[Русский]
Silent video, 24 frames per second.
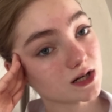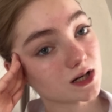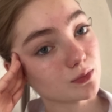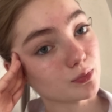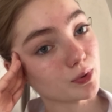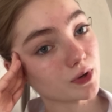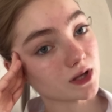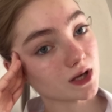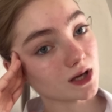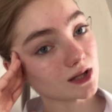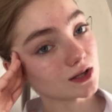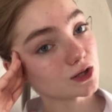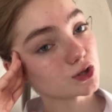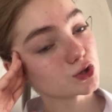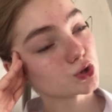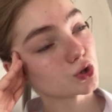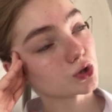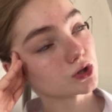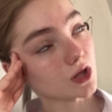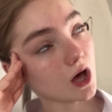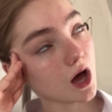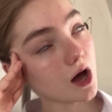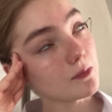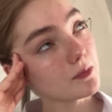и понятно, что
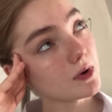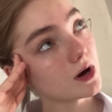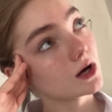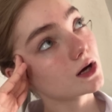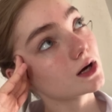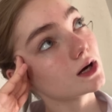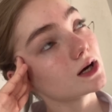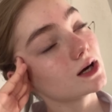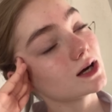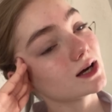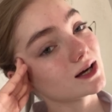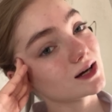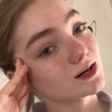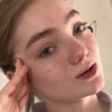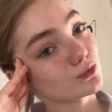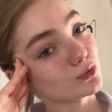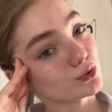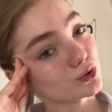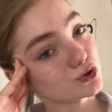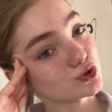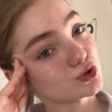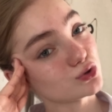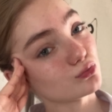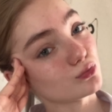там
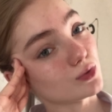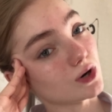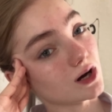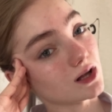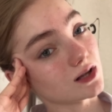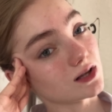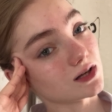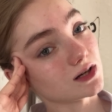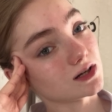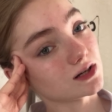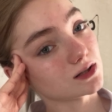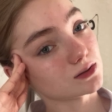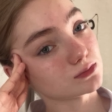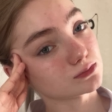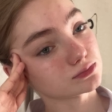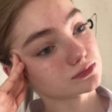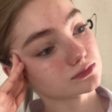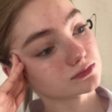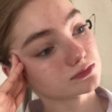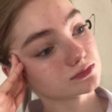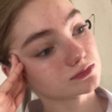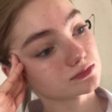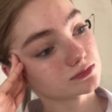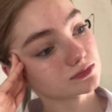очень мало
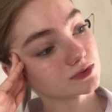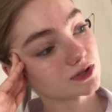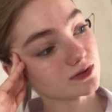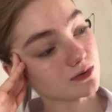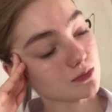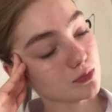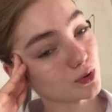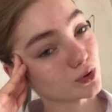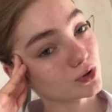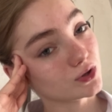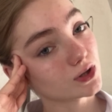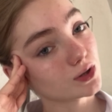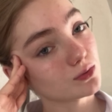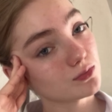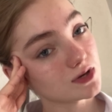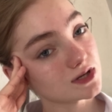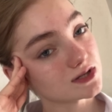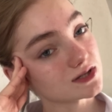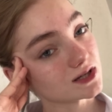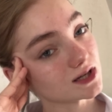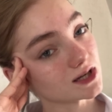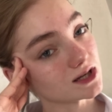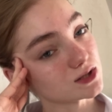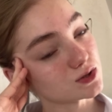свободных мест,
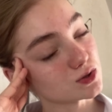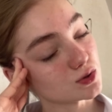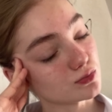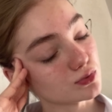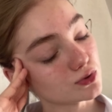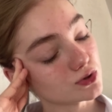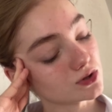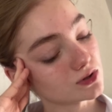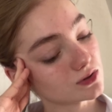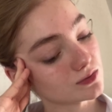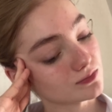скорее всего, будет.